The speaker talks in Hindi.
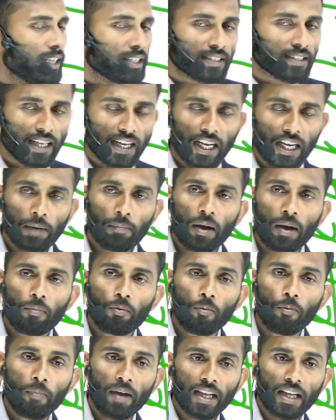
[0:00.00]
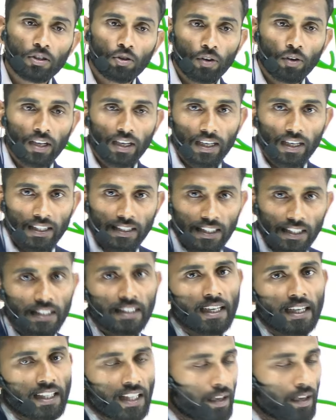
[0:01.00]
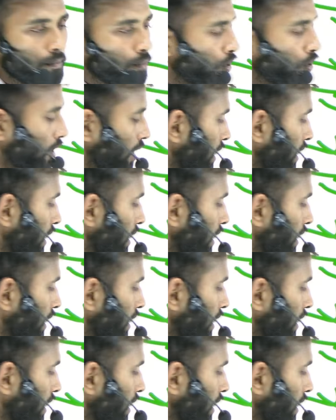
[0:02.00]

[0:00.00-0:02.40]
सेकंड में आपको मैथ और इंग्लिश ही ज़्यादा इंपॉर्टेंट